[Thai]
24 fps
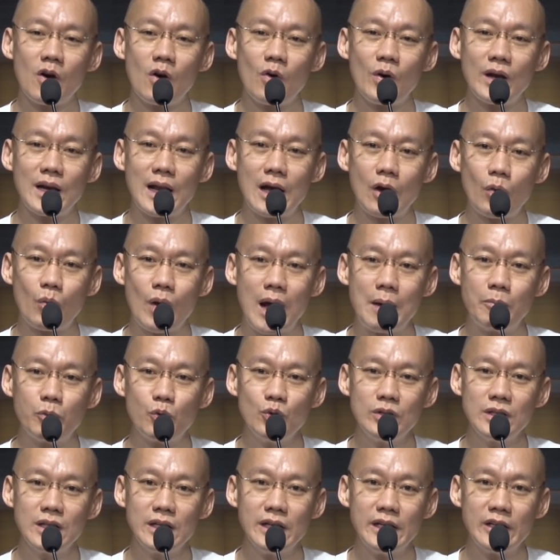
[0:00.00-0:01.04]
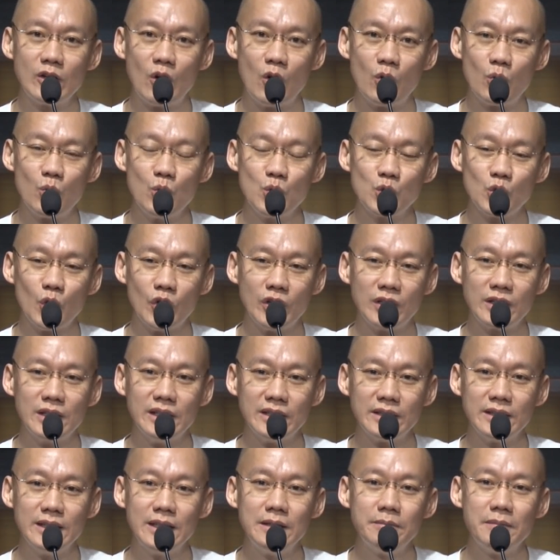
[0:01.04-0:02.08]
พอเวลาความคุ้นเคยของกุศล
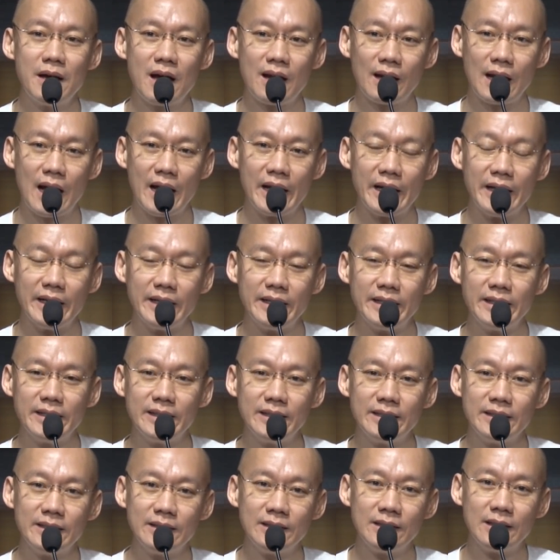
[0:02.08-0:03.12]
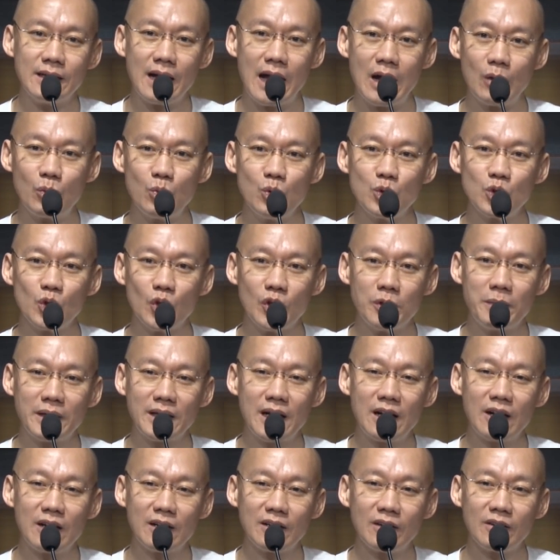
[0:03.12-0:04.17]
เกิดขึ้นเมื่อไหร่อกุศล
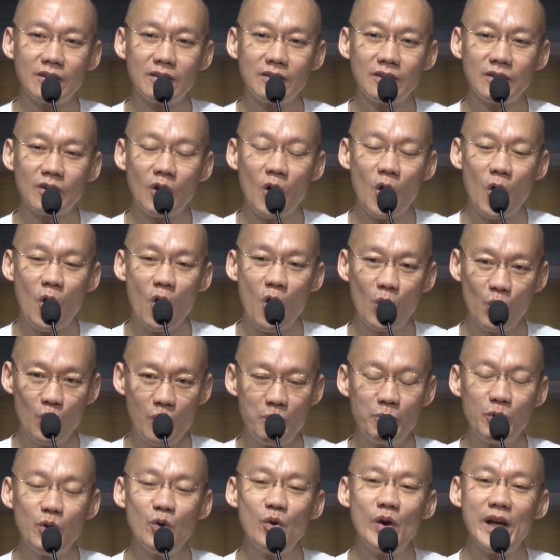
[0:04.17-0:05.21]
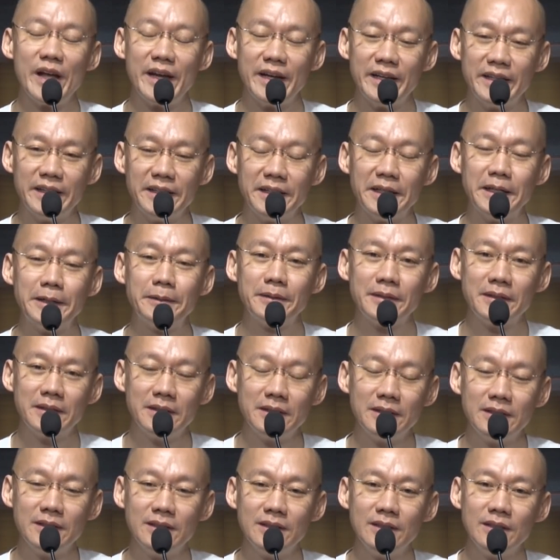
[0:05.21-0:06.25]
มันก็ขอร่วมด้วยนะ
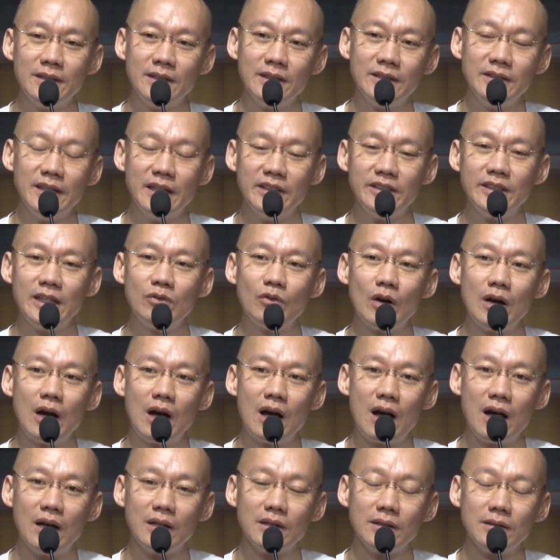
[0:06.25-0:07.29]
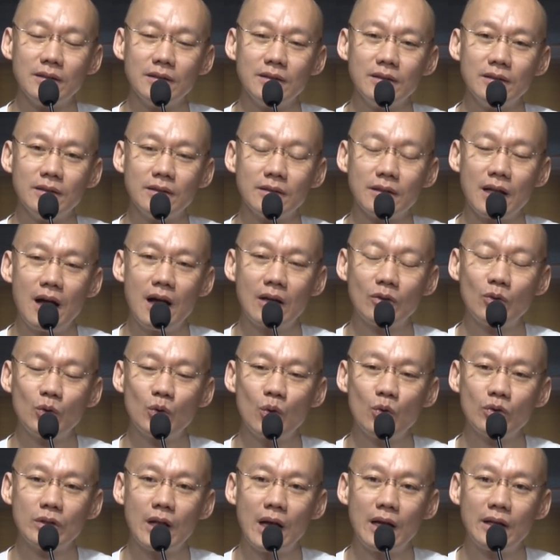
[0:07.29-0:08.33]
อย่างเช่นว่า ถ้า
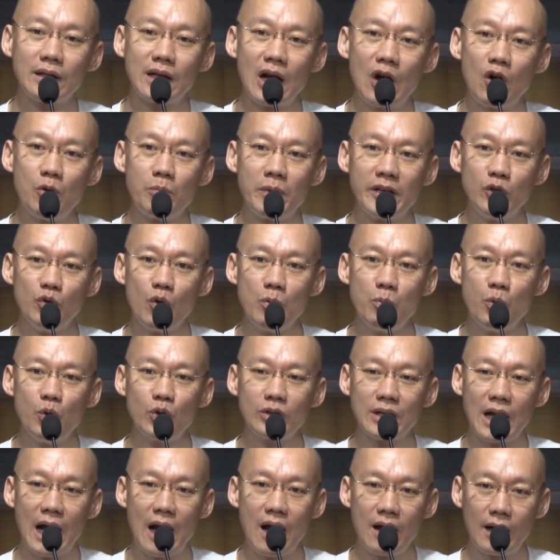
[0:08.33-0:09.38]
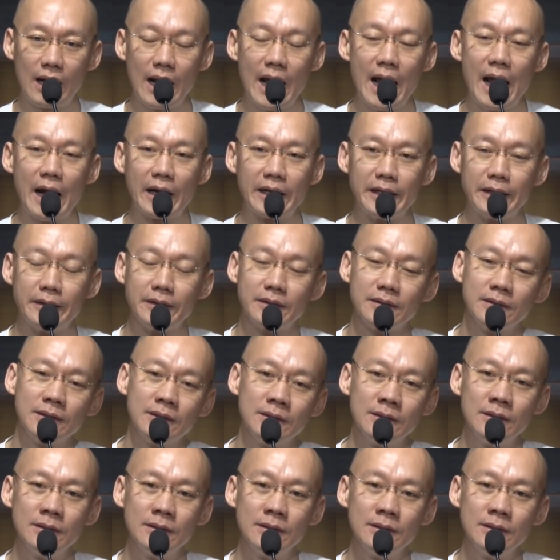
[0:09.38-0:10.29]
ทุกๆทท่านเข้ามายุวพุทธครั้งแรกเนี่ย